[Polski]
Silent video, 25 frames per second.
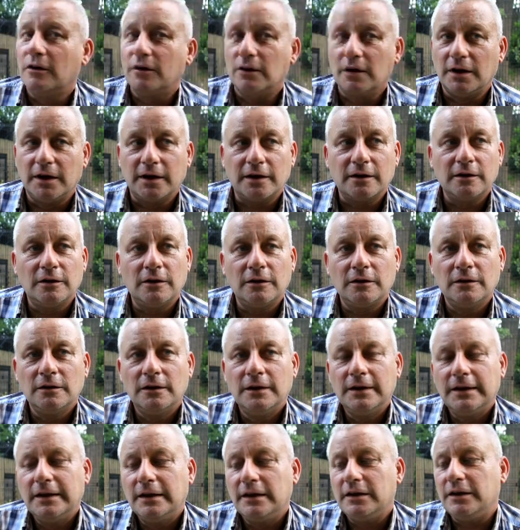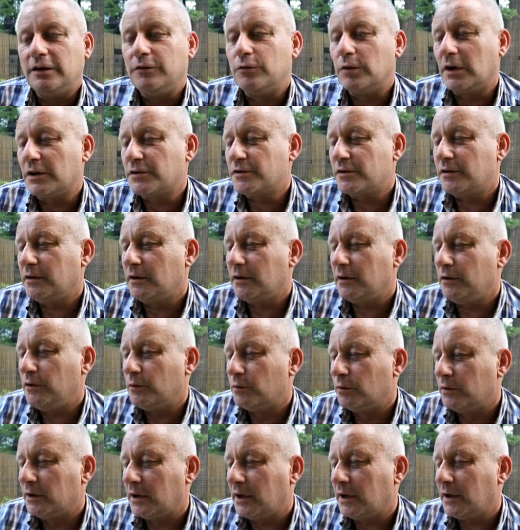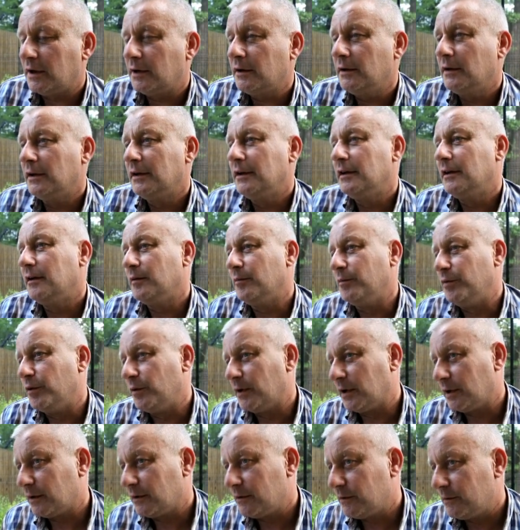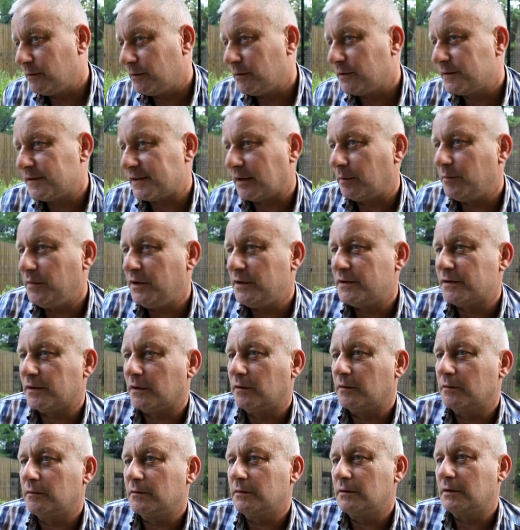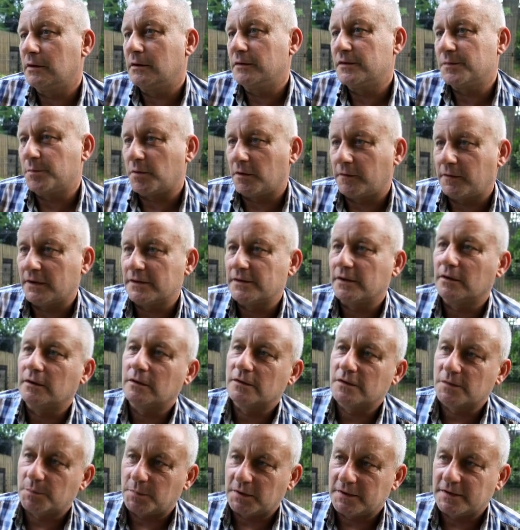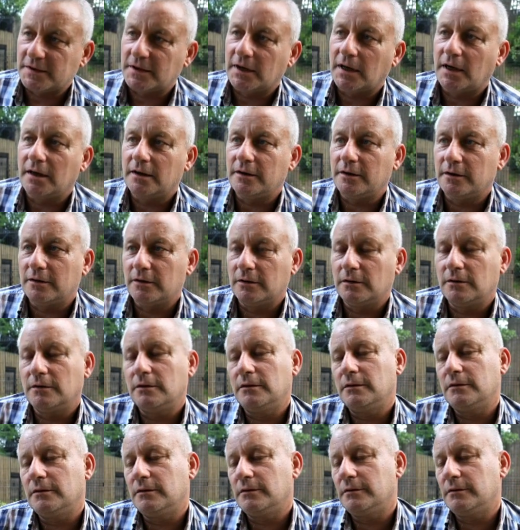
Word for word: Olego i właśnie Juna była y, samicą sprowadzoną specjalnie do,